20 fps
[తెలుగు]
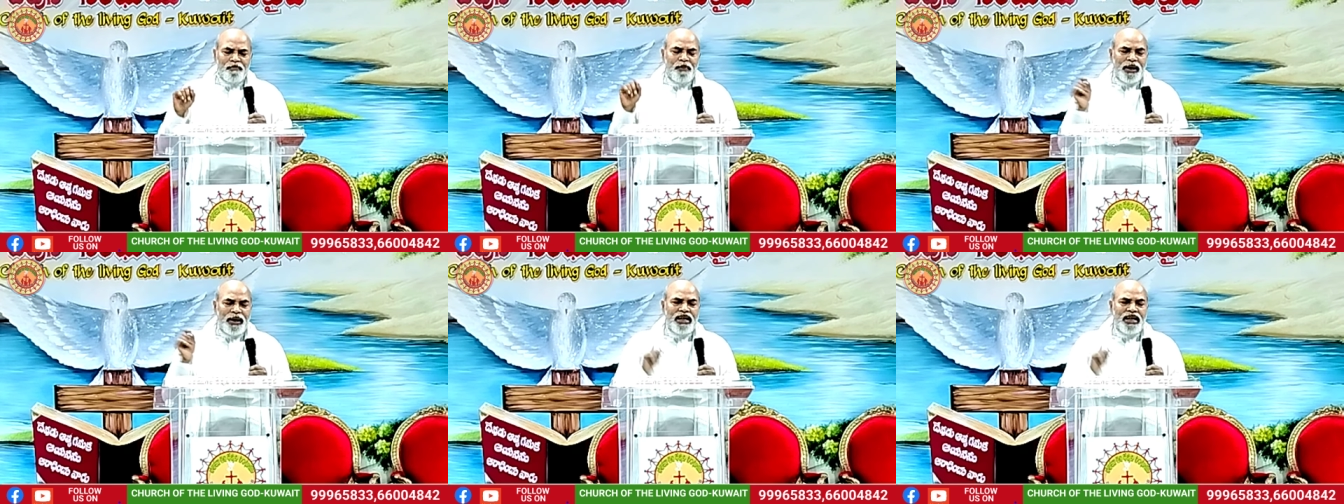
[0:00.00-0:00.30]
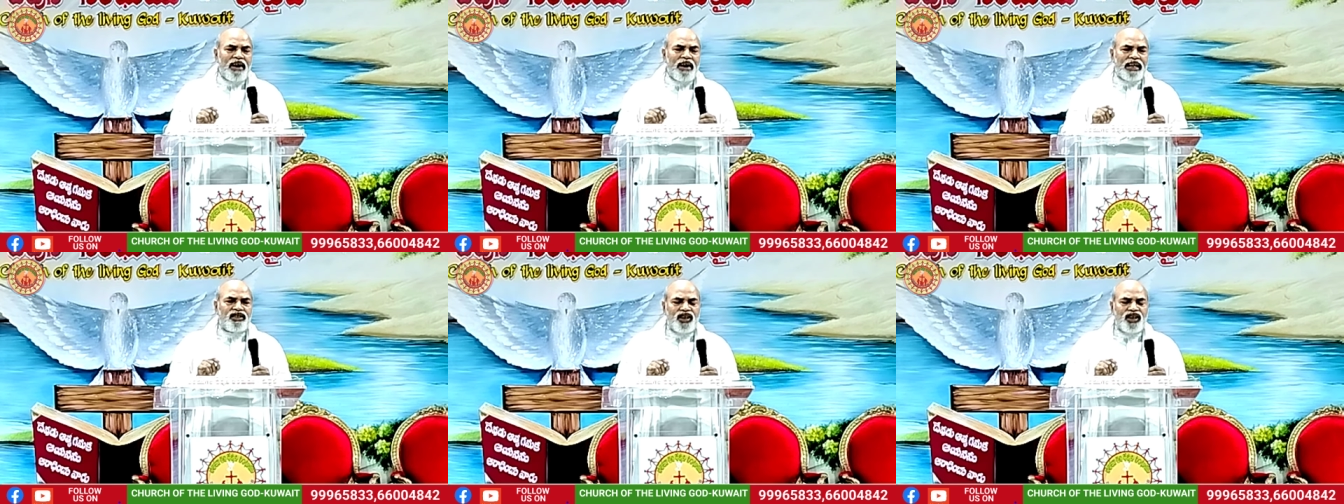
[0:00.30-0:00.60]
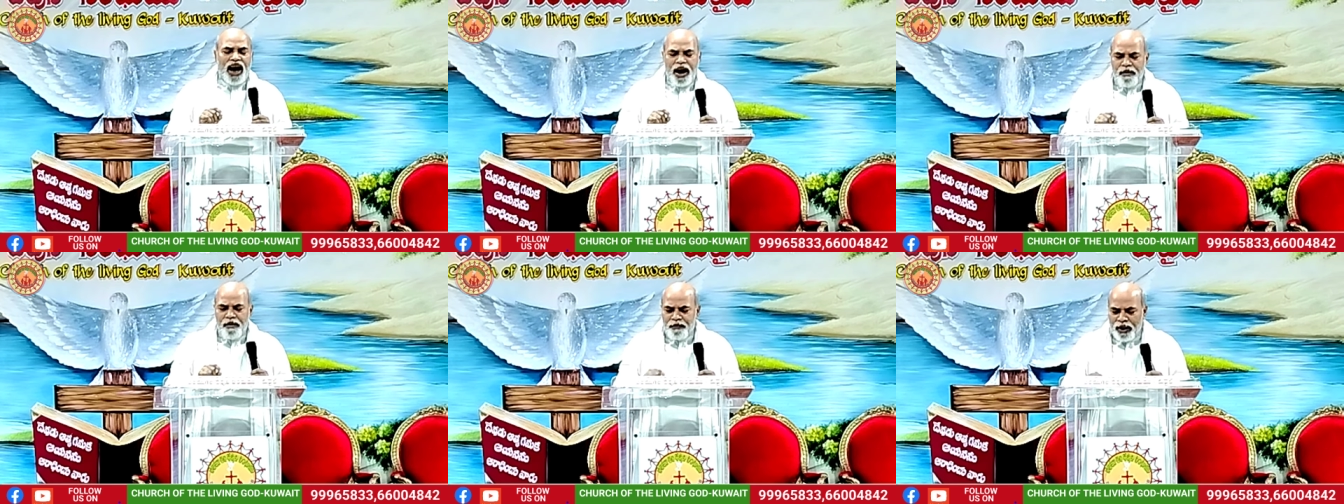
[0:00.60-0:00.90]
పదవ
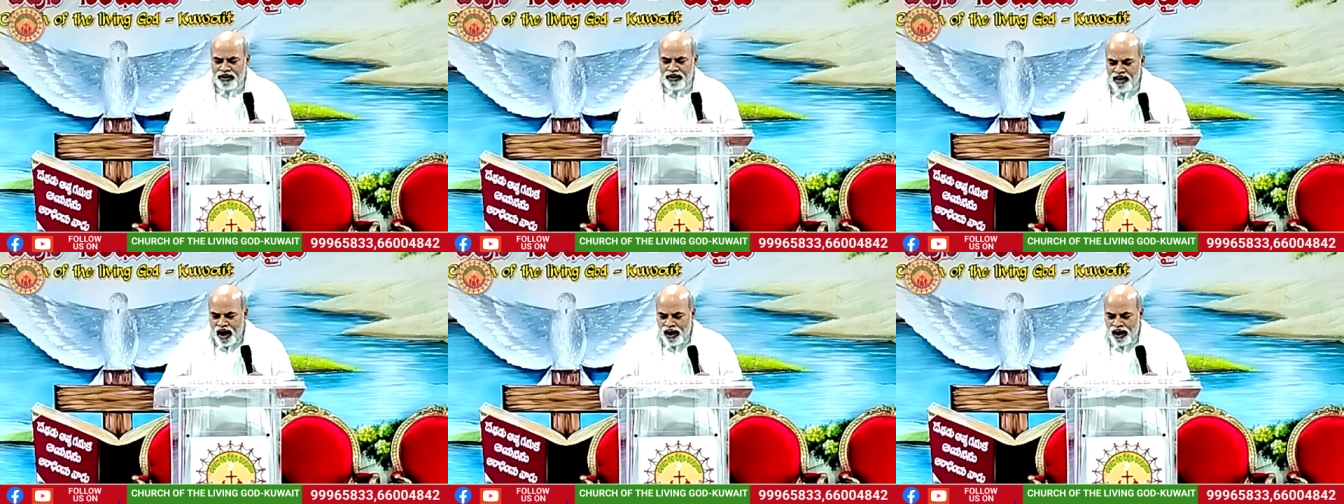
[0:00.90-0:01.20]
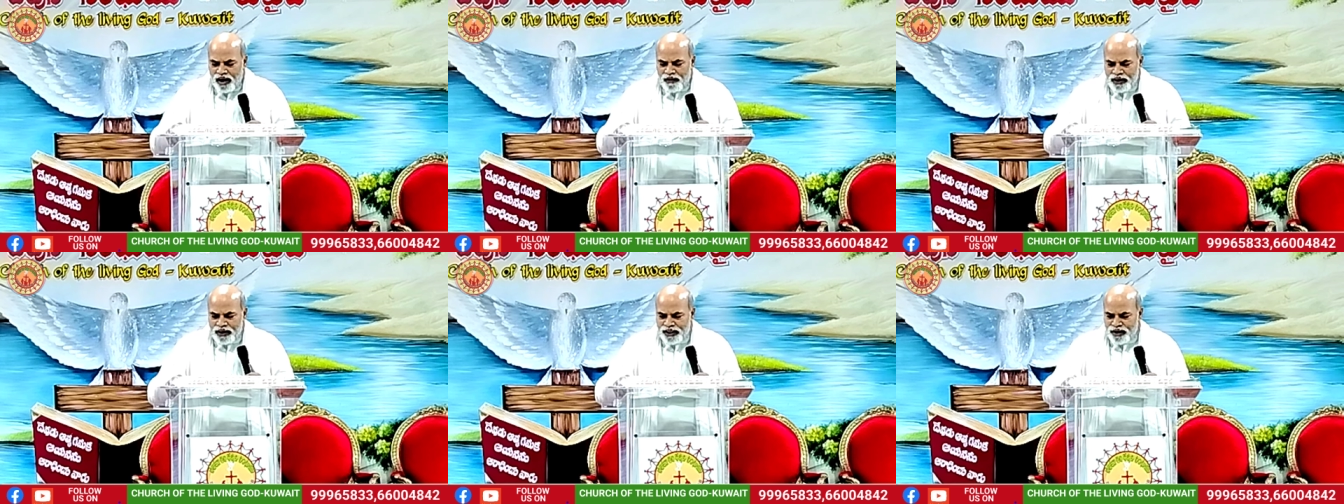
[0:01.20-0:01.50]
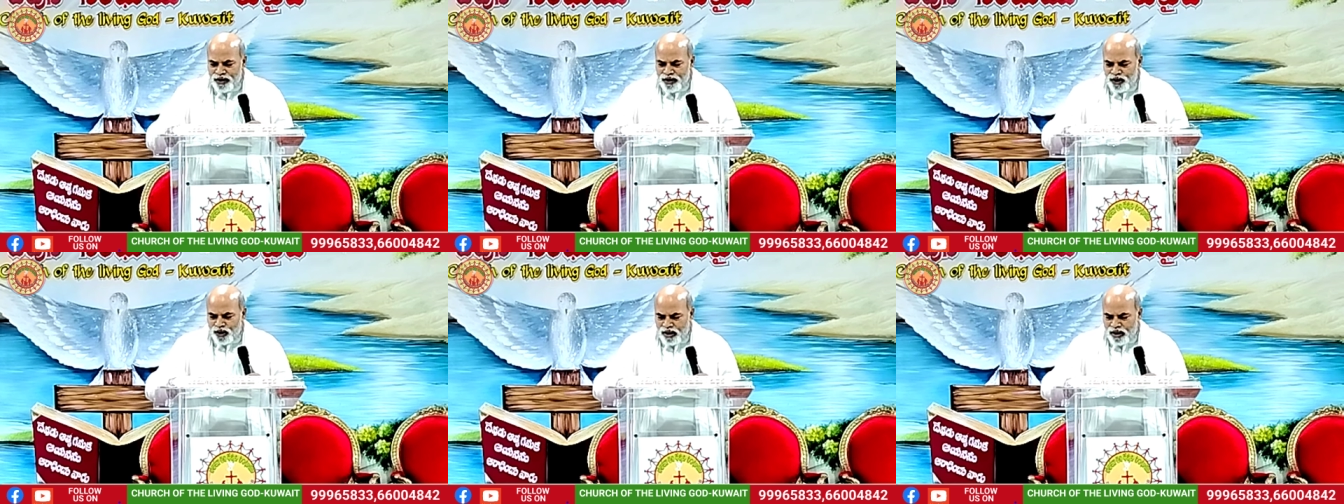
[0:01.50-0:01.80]
అధ్యాయం పద్నాలుగు
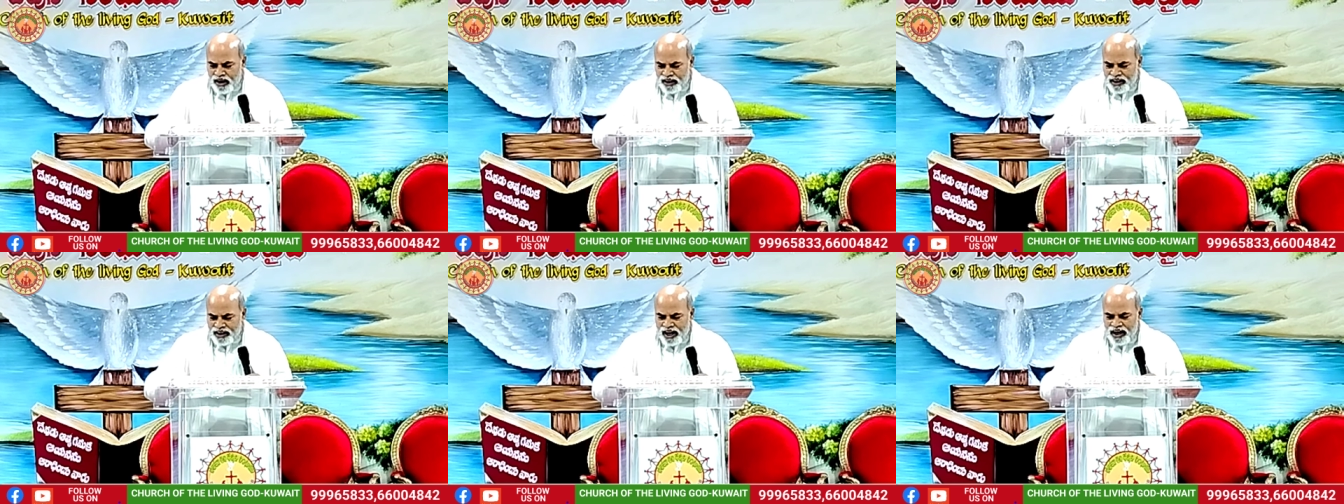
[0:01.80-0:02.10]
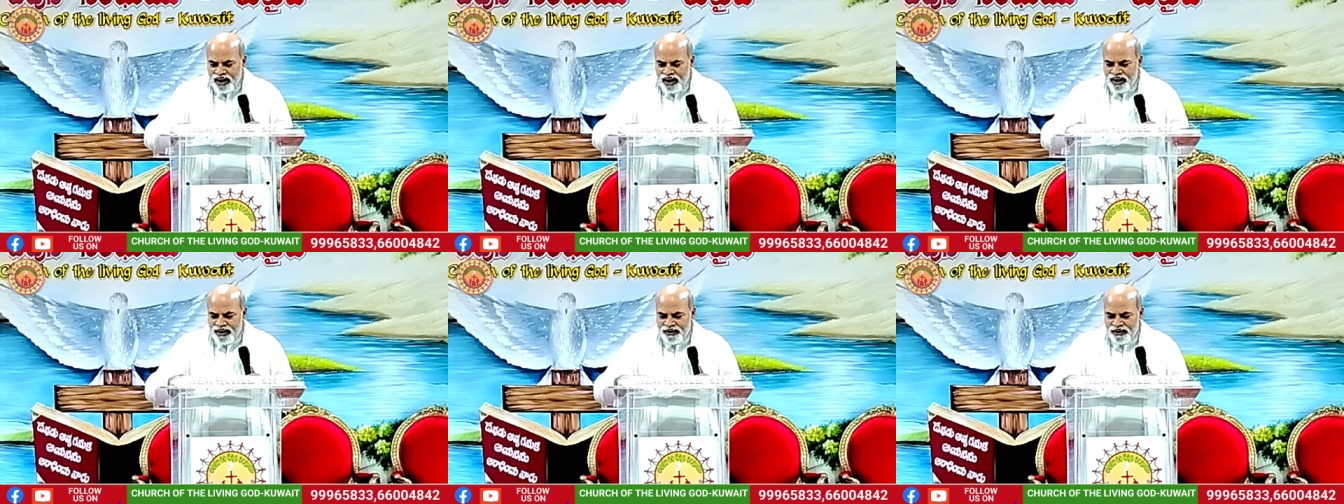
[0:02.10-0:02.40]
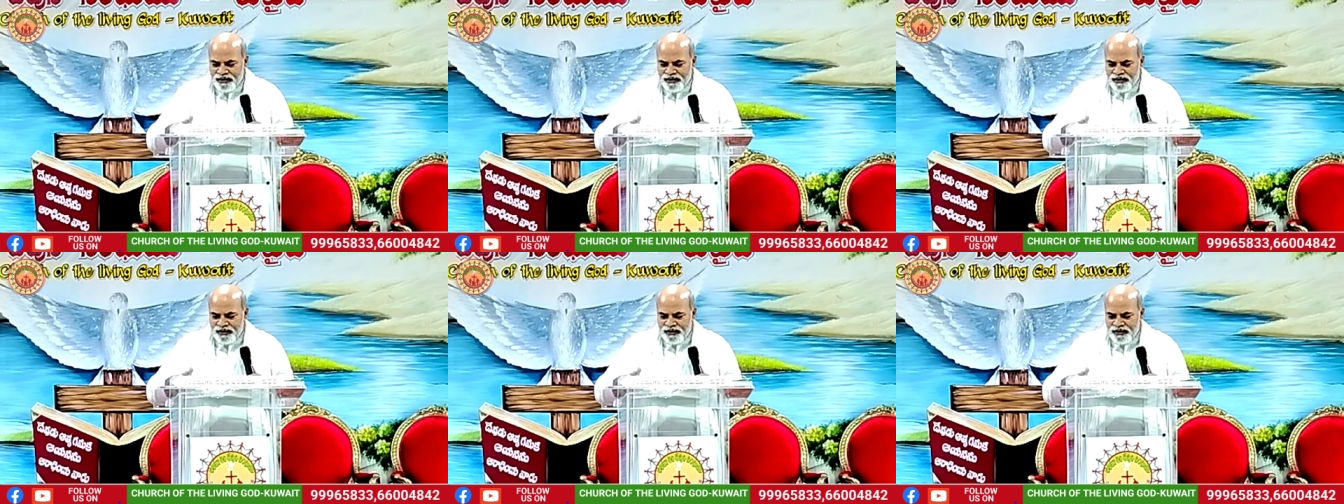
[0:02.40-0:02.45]
వచ్చిన చూడరా తల్లి